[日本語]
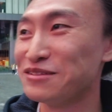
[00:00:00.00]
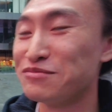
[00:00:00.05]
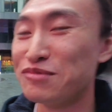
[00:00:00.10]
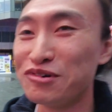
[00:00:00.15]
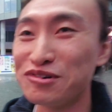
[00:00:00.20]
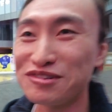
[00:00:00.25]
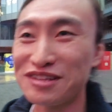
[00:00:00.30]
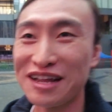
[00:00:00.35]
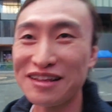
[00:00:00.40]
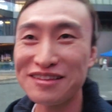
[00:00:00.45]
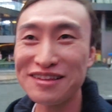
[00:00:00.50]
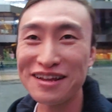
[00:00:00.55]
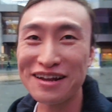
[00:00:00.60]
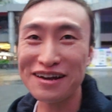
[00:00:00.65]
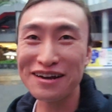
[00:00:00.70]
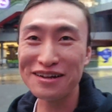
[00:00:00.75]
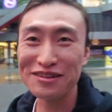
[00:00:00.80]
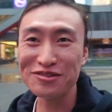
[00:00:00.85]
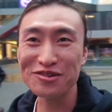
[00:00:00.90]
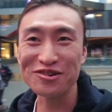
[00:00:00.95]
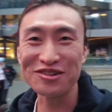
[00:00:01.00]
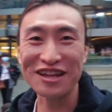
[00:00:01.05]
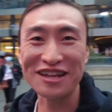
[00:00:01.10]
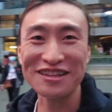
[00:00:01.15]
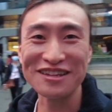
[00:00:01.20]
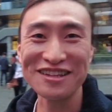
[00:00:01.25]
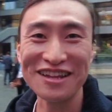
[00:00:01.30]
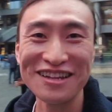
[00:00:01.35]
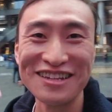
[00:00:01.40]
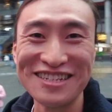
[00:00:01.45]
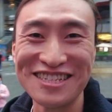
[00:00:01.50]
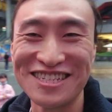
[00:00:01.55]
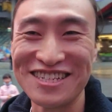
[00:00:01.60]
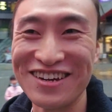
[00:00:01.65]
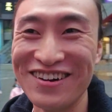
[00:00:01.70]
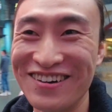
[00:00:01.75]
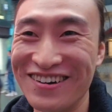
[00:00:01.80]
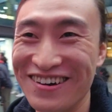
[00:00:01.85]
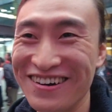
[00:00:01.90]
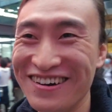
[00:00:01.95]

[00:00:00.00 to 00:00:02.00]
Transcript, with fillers: 僕立ったらあかんとこ立ってたんですよ。